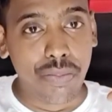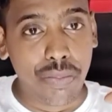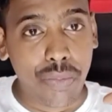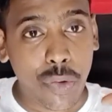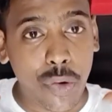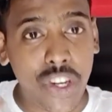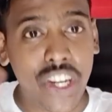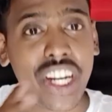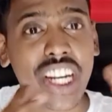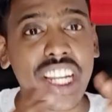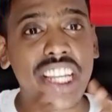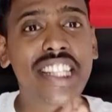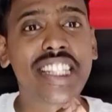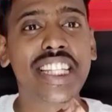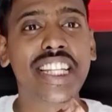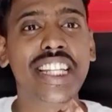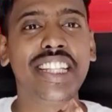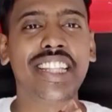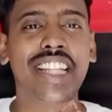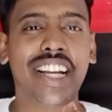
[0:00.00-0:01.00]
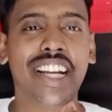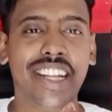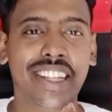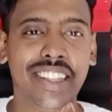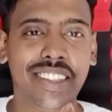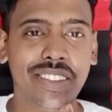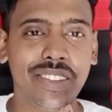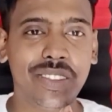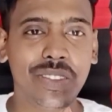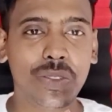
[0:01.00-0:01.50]
मोनेटाइजेशन था
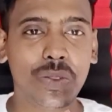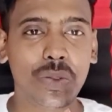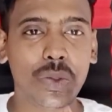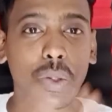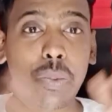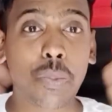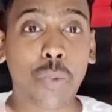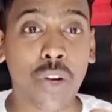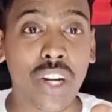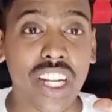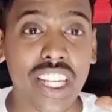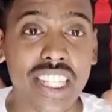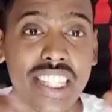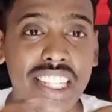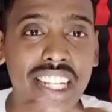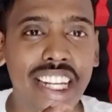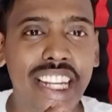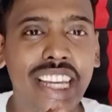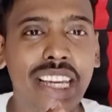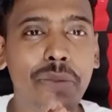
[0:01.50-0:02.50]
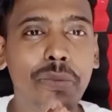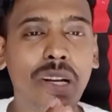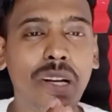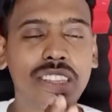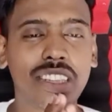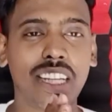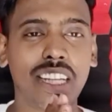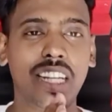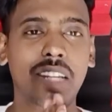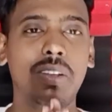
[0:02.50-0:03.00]
तो मोनेटाइजेशन लेके
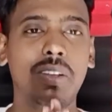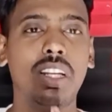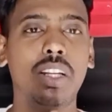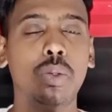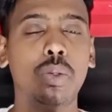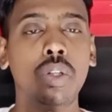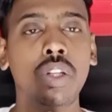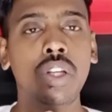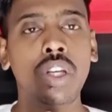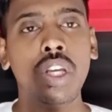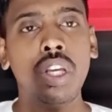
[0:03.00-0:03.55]
बात करने वाला हूँ